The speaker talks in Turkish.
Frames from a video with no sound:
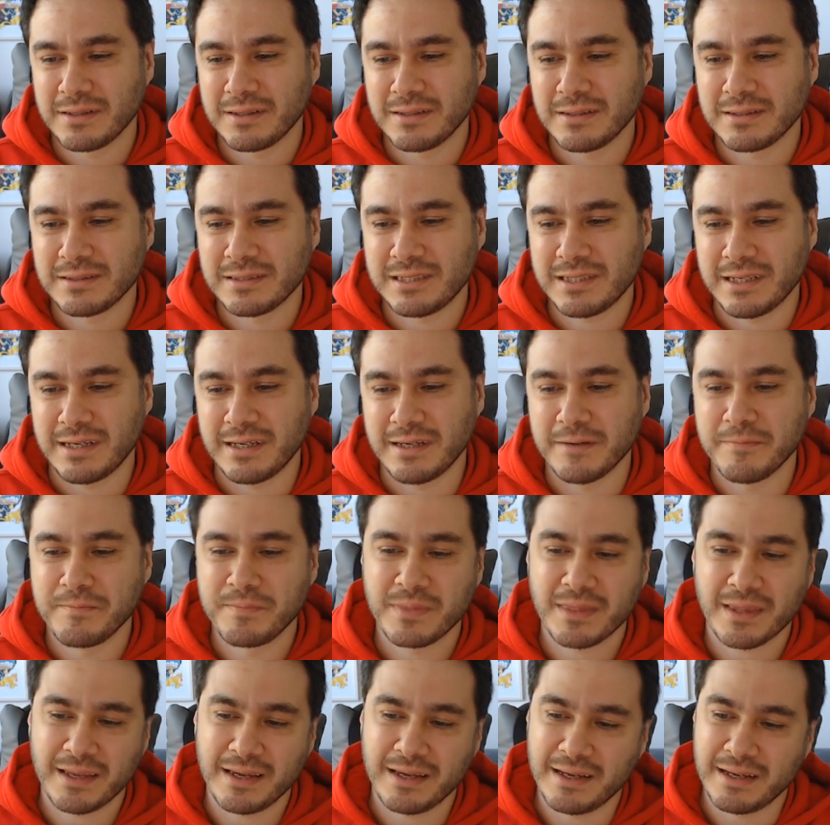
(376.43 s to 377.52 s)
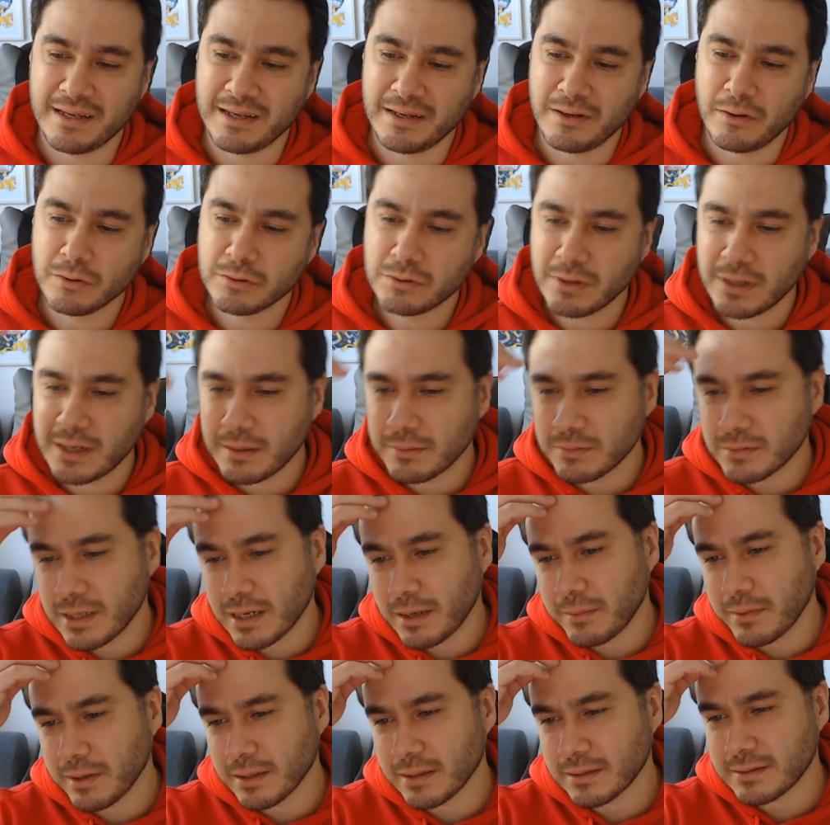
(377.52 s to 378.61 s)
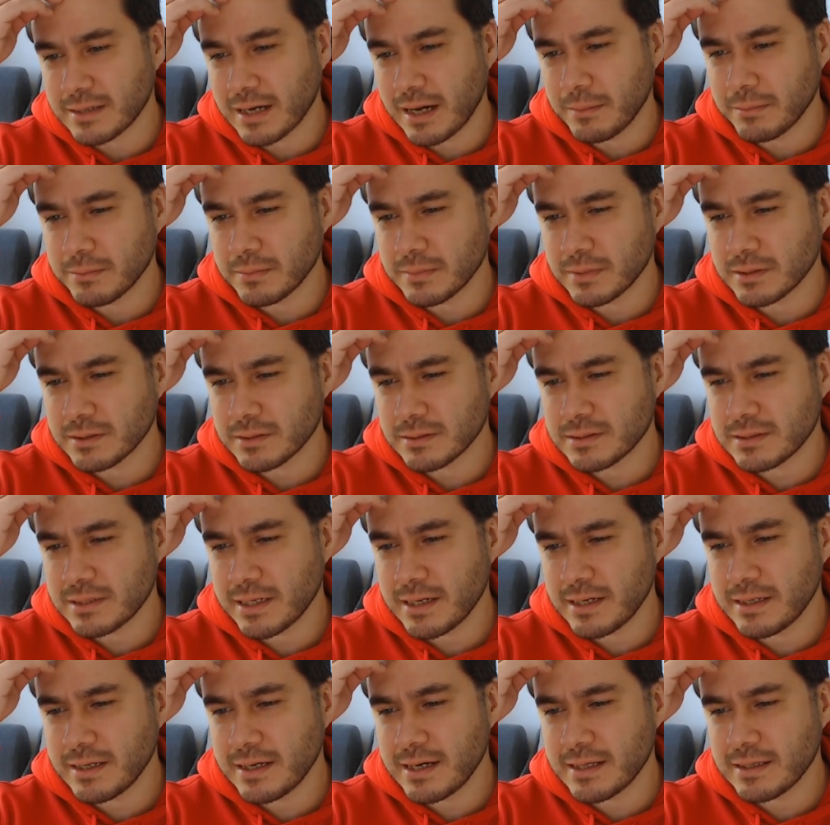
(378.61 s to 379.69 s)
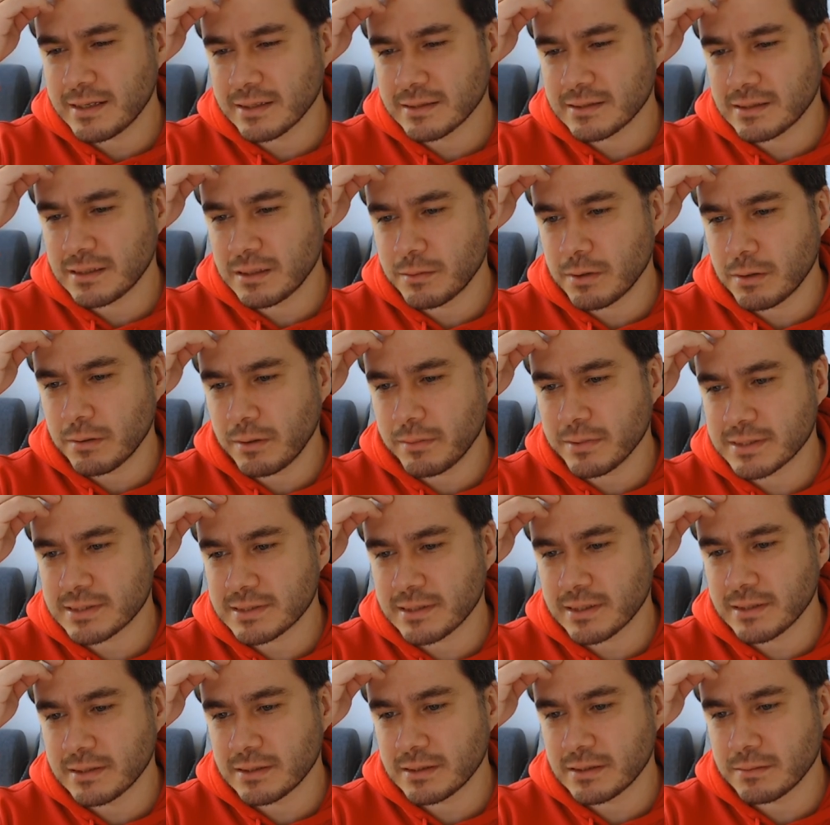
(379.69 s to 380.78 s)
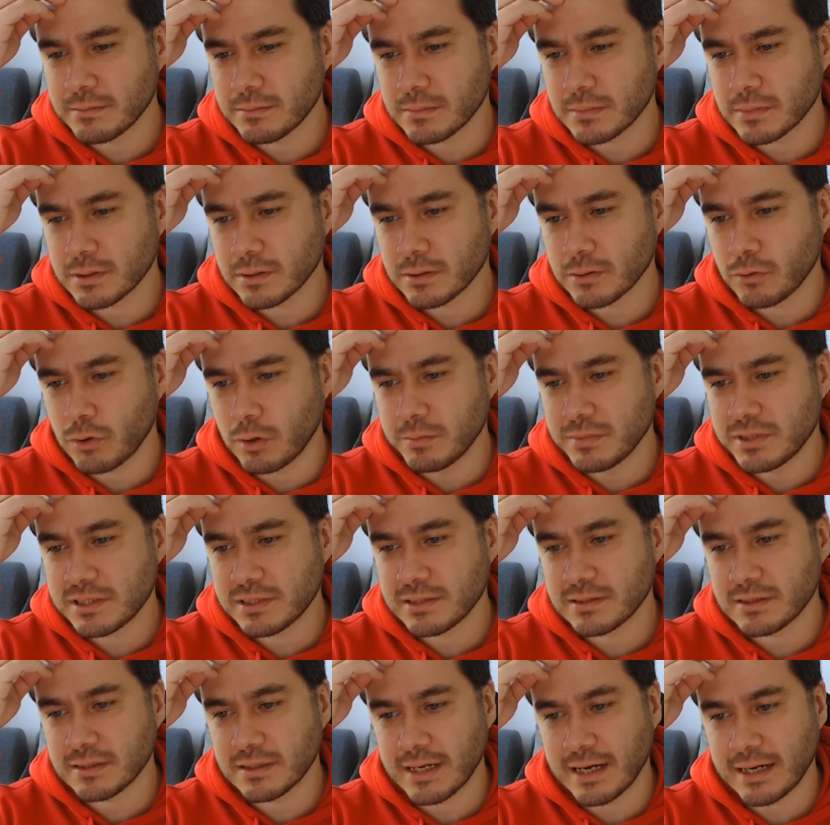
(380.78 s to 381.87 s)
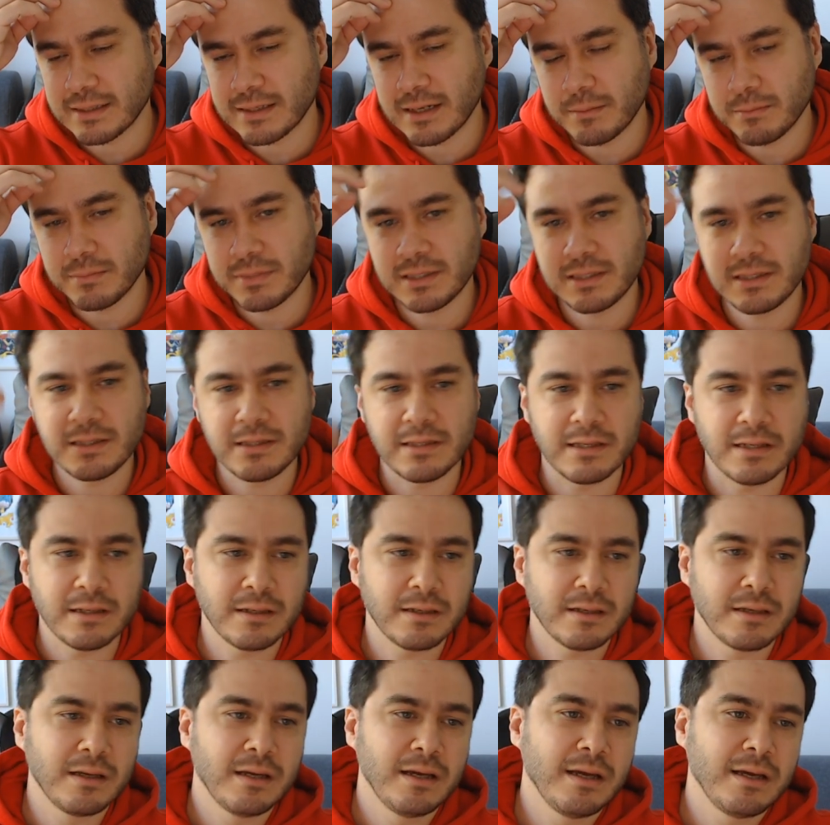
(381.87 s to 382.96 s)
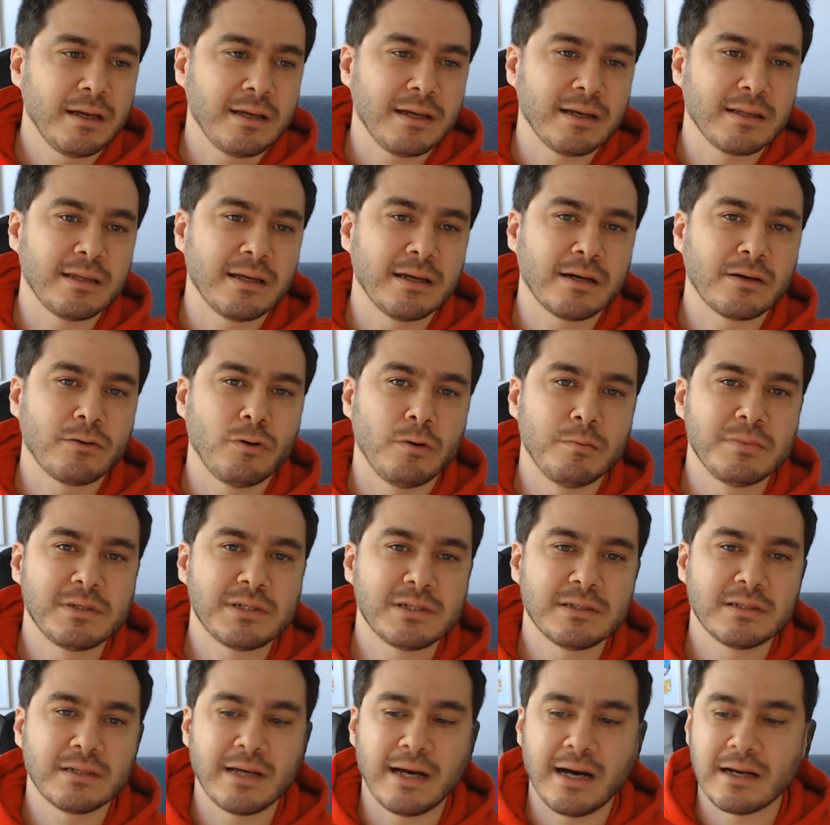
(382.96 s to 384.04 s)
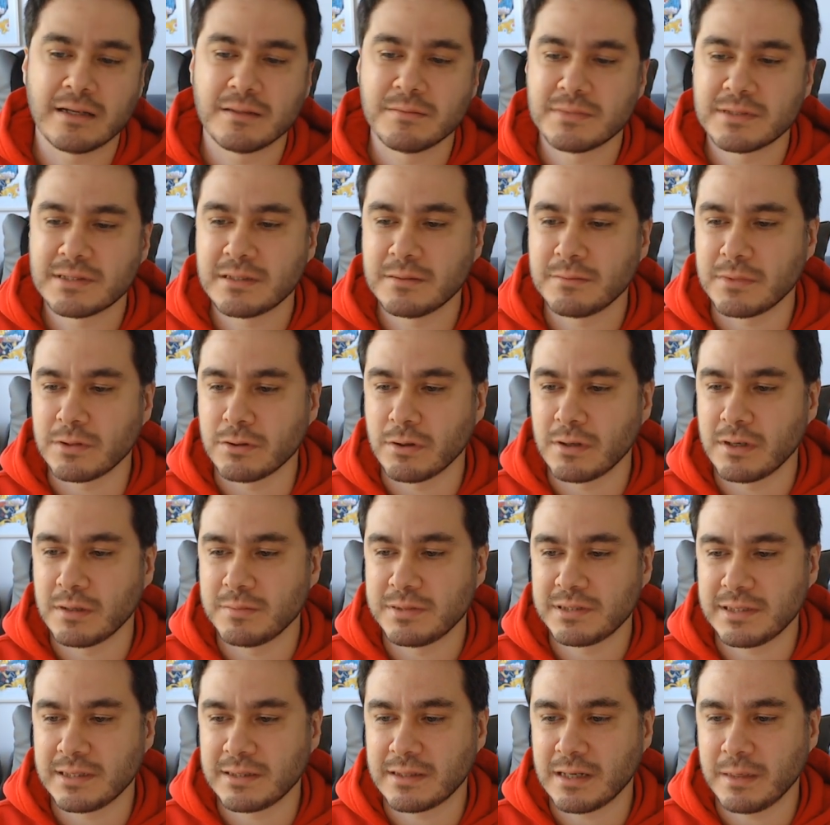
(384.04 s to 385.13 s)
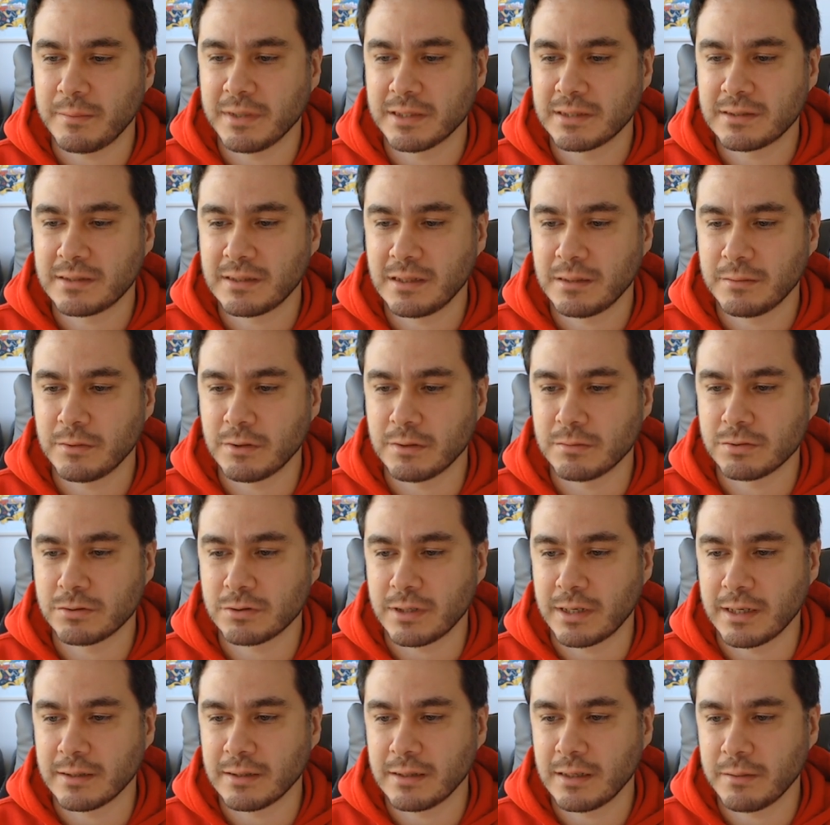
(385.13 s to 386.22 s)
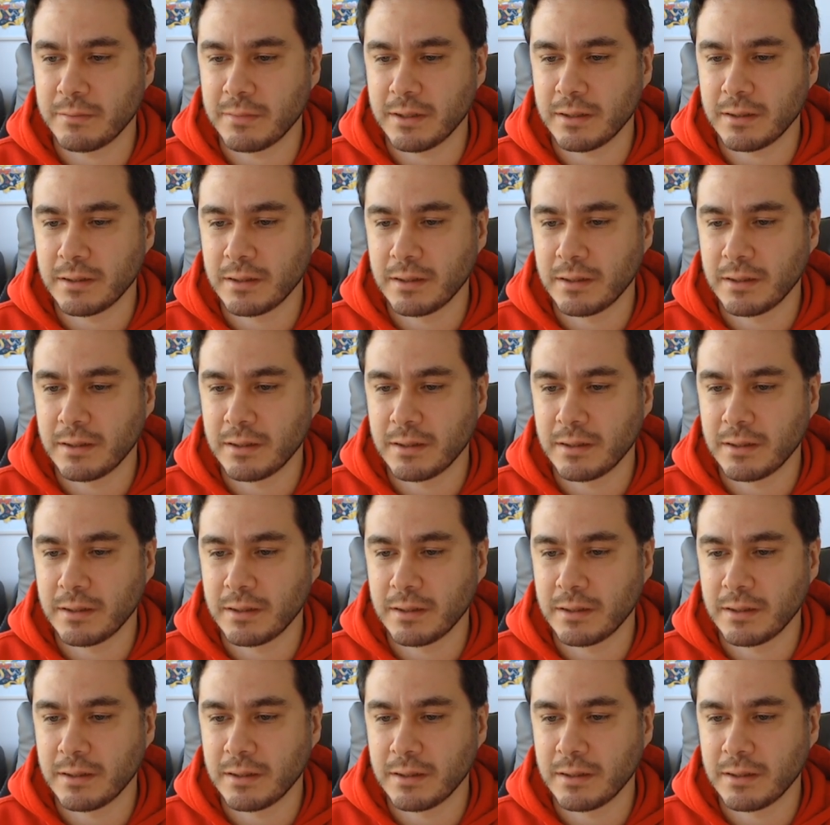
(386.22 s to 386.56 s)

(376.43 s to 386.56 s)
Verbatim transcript: şeyi e, o dönem tam tam şey neydi hatırlamıyorum ama sanırım komisyonerlardan biriydi ya da komisyoner yardımcısı mıydı öyle bir şey tam hatırlamıyorum şu anda ama